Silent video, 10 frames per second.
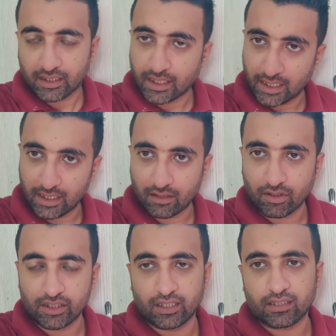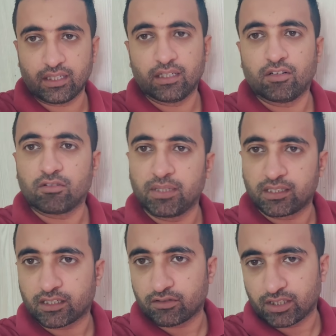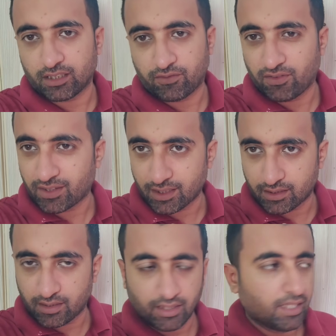डायरेक्ट घर आऊँगा इन और उम्मीद करता हूँ शायद फीवर ना चढ़े